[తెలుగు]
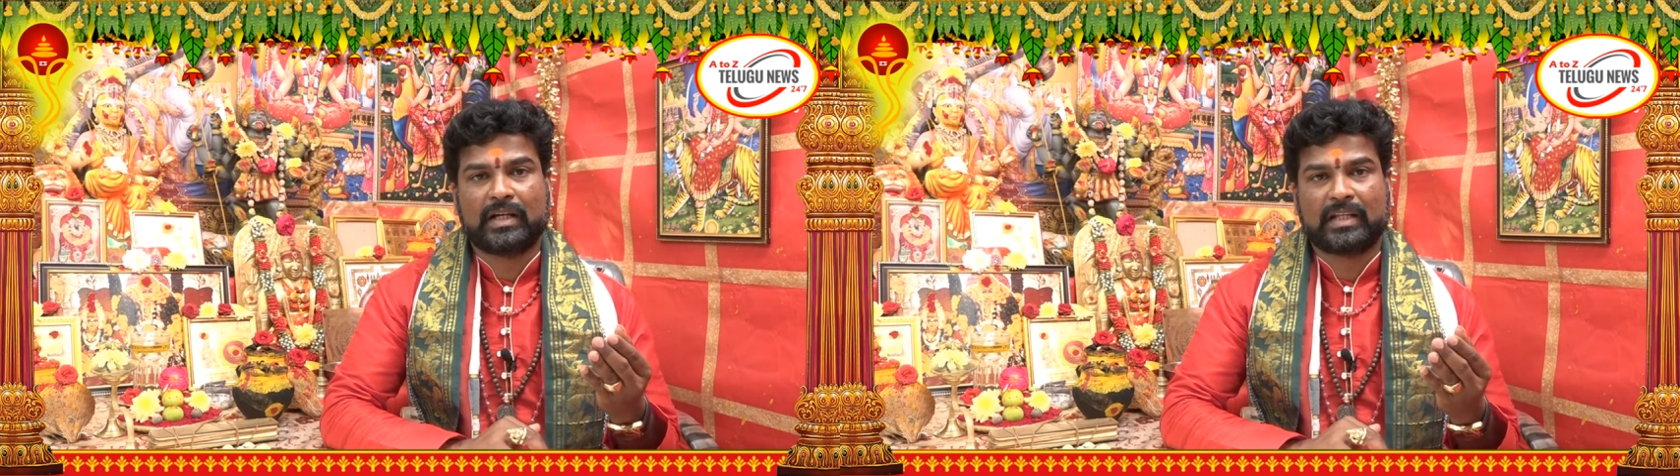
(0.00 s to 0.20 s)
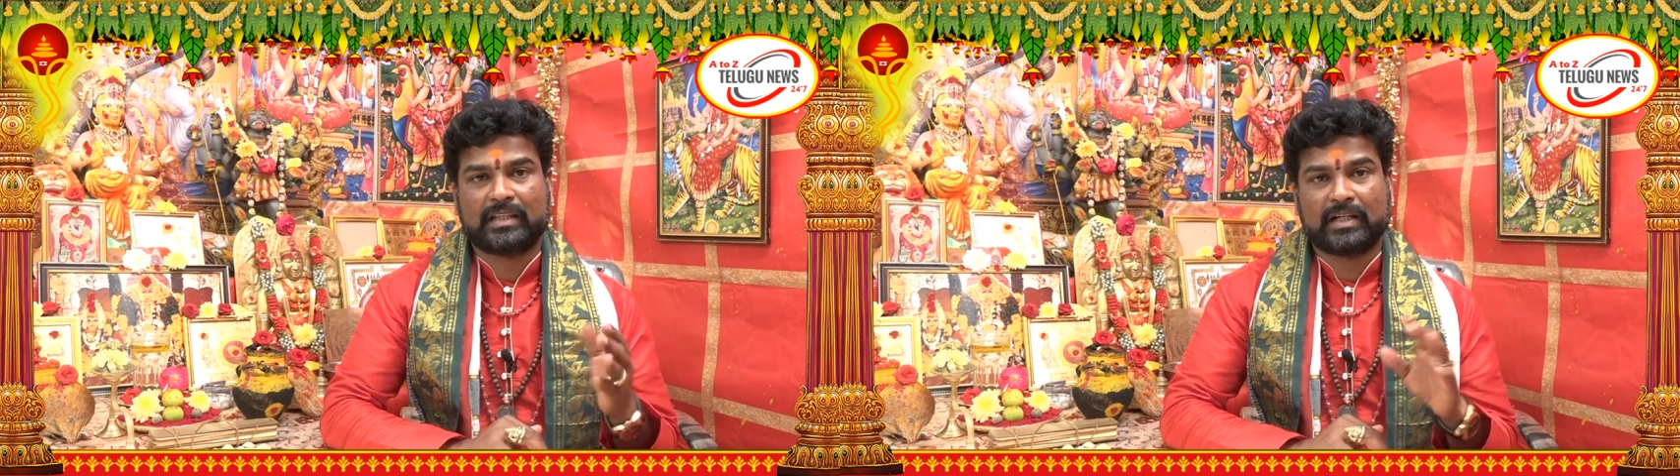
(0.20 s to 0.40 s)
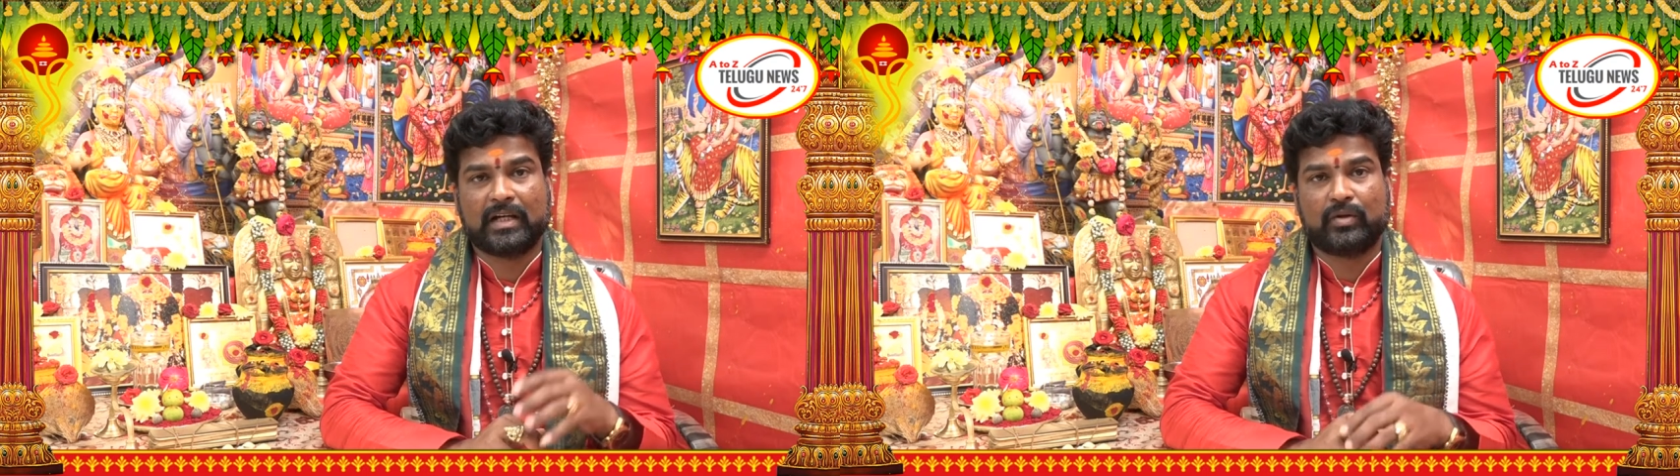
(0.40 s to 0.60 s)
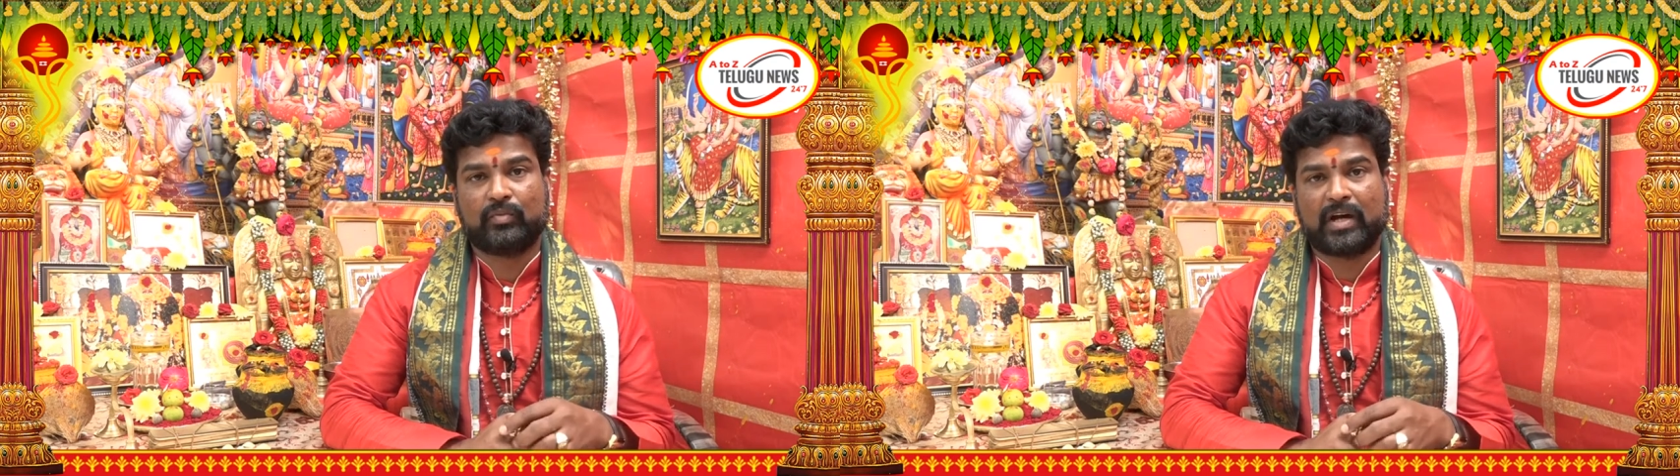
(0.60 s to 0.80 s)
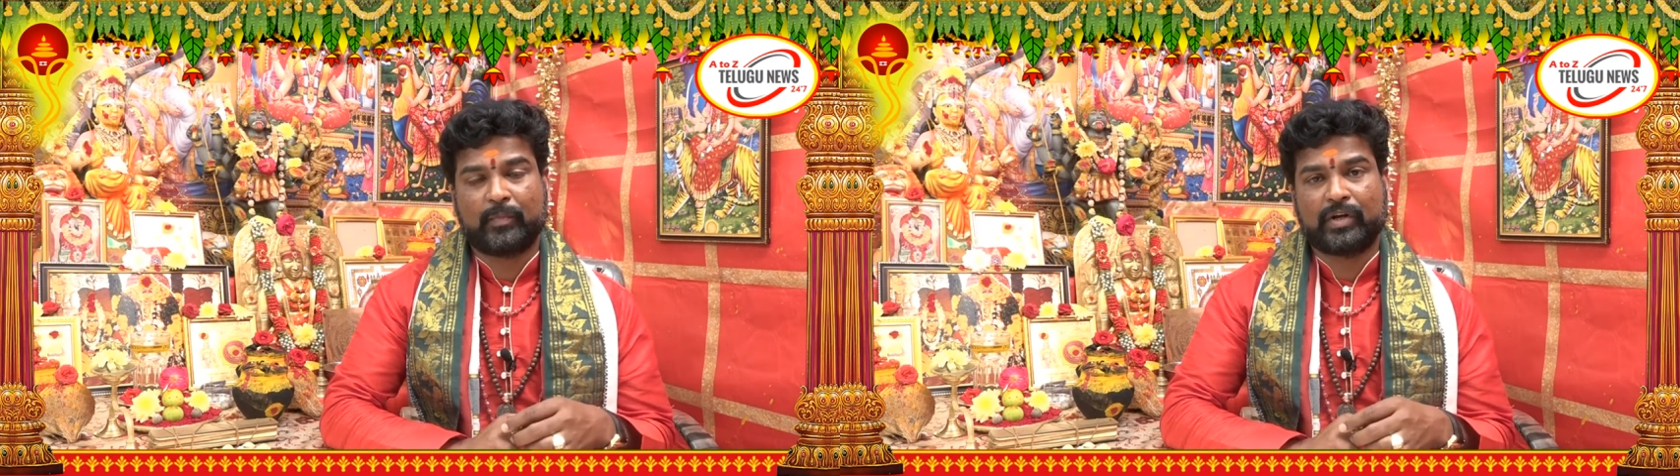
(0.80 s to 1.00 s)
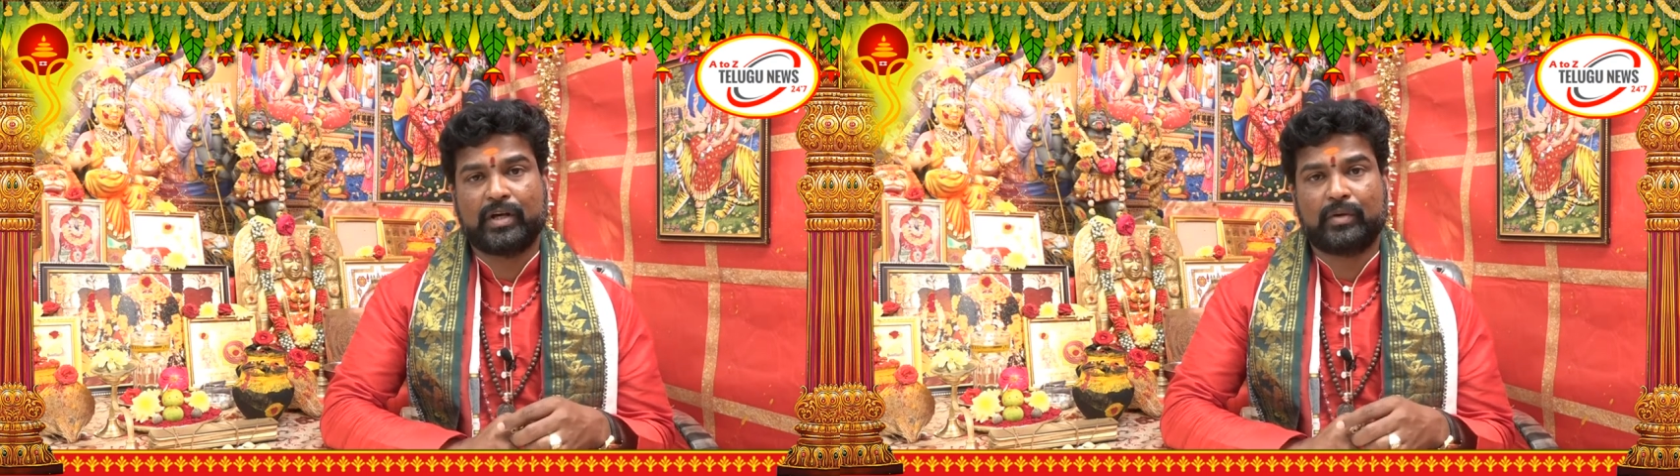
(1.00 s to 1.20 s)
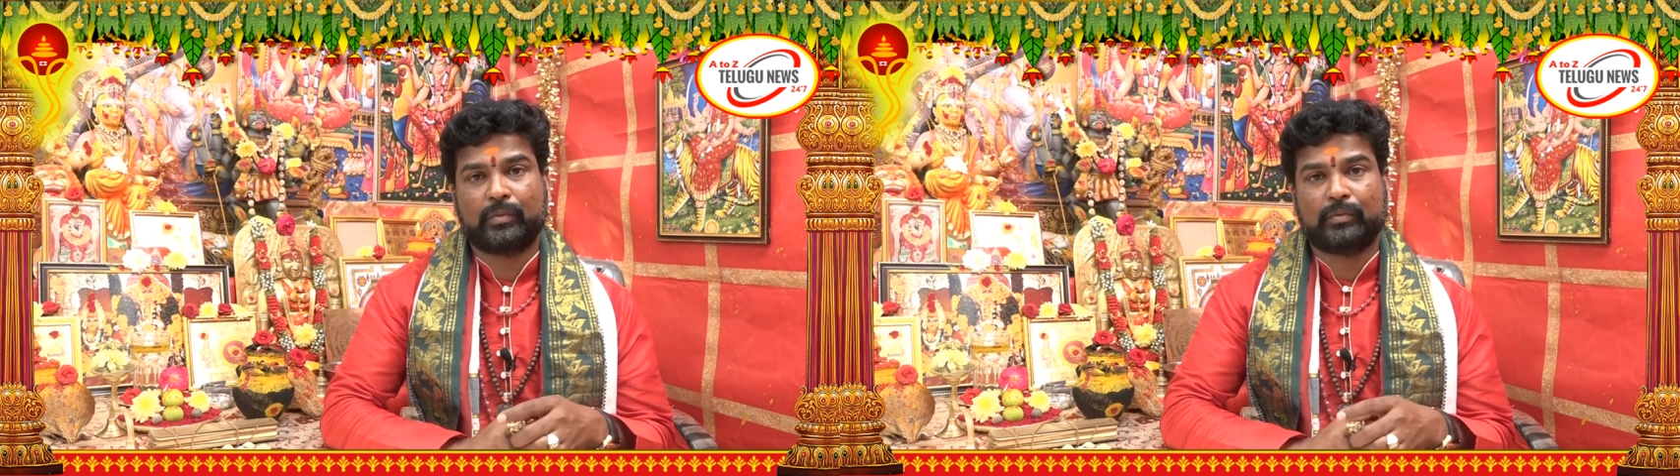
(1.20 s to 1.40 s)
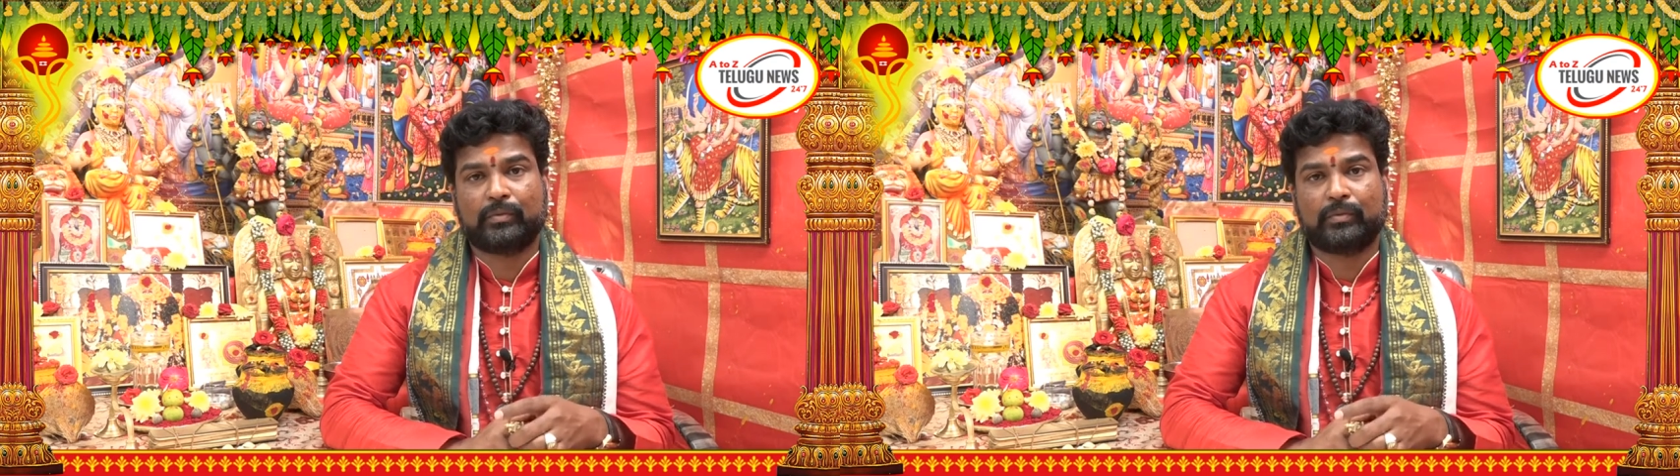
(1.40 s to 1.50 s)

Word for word: అత్తగారు మామగారు